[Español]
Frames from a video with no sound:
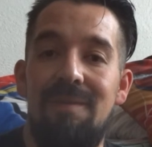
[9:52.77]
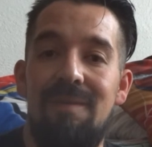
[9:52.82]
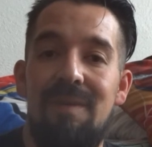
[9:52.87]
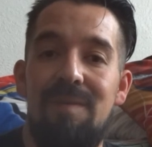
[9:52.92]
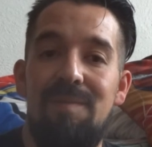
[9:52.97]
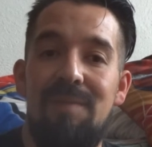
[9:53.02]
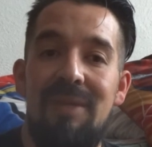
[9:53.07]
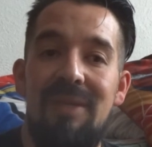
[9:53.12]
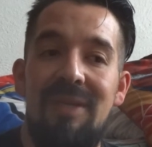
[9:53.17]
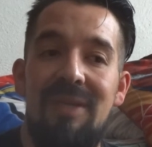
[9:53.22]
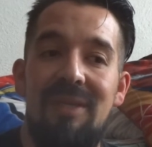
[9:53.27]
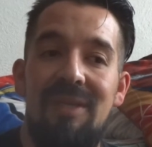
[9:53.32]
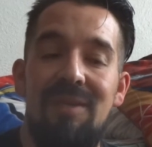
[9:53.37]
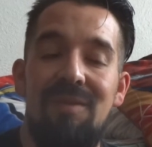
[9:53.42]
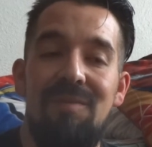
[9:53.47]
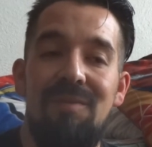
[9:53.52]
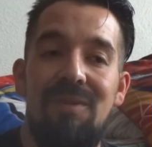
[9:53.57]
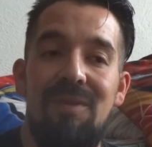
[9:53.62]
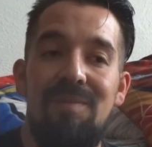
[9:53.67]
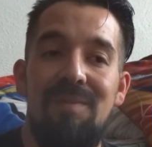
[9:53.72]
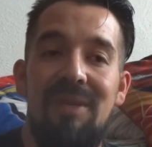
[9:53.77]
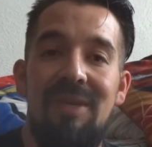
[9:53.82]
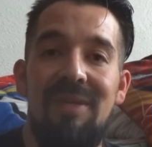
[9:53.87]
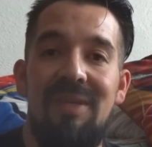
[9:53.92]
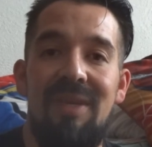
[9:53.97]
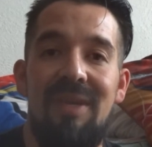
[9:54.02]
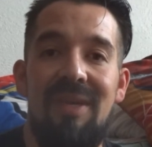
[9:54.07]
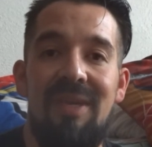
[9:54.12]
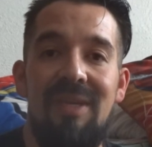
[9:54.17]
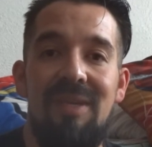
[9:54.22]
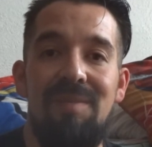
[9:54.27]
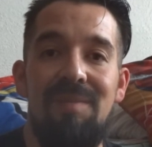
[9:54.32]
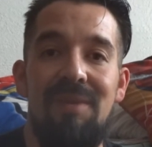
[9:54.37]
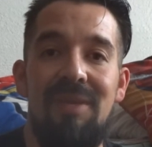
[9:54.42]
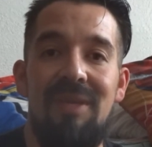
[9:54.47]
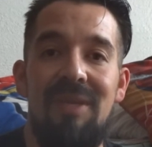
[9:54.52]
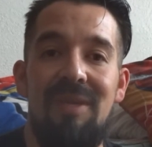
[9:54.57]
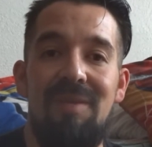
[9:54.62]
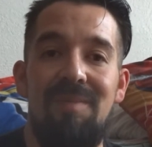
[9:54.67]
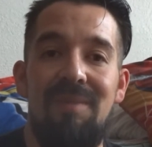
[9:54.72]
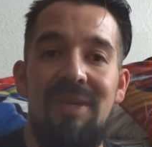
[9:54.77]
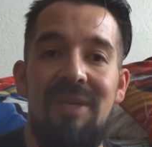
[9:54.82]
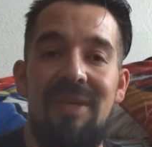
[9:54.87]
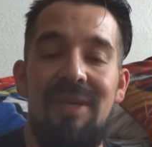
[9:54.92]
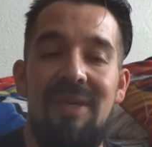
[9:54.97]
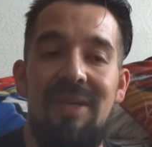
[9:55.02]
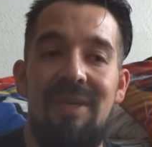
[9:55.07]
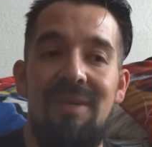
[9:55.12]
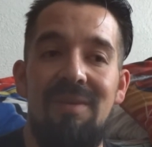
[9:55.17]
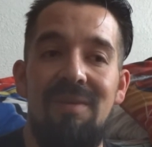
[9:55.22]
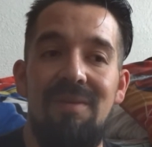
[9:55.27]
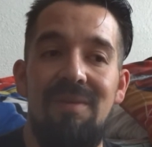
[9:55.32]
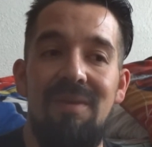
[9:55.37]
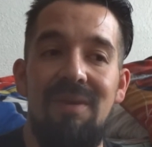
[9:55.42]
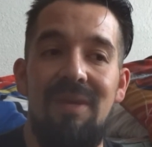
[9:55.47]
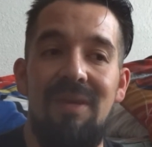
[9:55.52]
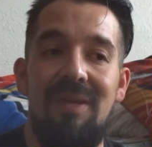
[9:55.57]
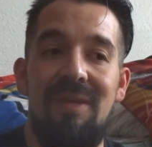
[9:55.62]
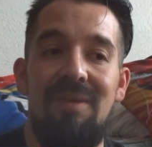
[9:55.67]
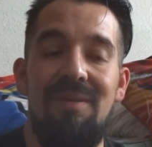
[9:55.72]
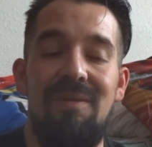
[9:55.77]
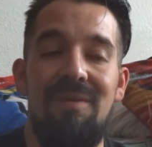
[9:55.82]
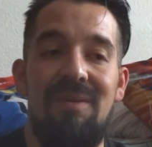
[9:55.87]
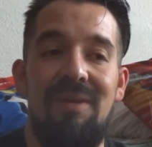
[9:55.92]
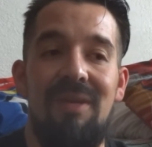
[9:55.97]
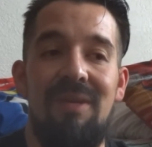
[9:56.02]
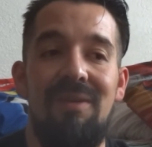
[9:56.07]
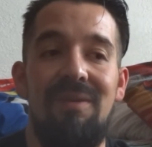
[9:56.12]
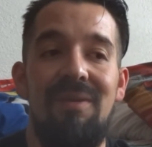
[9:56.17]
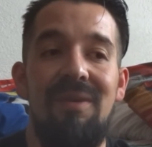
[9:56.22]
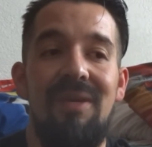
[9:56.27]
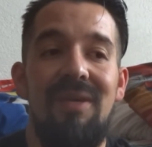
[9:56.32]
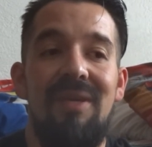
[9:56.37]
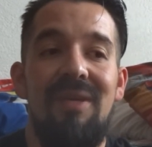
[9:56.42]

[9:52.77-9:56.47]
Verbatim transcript: Depende que te guste más, el anime, el manga o qué cosa, ¿no?